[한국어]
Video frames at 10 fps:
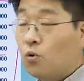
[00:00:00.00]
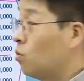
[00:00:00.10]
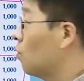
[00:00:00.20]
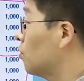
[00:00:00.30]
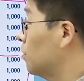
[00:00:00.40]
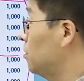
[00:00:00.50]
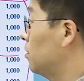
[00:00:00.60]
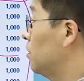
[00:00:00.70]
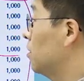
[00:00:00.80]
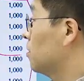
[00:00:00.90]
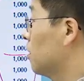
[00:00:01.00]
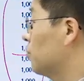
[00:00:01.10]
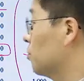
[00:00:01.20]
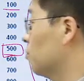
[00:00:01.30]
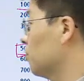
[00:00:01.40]
그거를
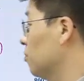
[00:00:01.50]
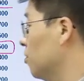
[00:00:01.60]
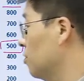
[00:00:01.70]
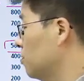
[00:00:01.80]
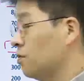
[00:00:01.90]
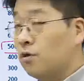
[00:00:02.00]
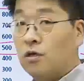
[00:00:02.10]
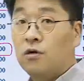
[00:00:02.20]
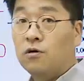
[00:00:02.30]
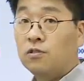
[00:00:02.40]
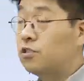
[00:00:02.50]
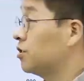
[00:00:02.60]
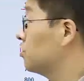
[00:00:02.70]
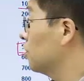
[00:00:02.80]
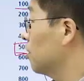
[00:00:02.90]
그래프로 옮기면 여기 이런
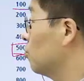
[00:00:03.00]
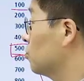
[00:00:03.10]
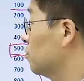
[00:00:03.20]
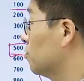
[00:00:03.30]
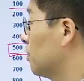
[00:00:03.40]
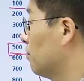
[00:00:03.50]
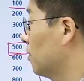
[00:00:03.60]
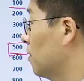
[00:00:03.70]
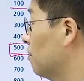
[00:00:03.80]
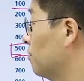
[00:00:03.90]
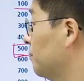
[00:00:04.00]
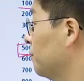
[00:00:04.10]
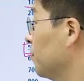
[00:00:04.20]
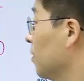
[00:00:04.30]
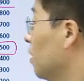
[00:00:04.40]
직선의 모습으로 나오겠네요.
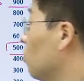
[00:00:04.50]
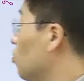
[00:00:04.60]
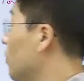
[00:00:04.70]
그러니까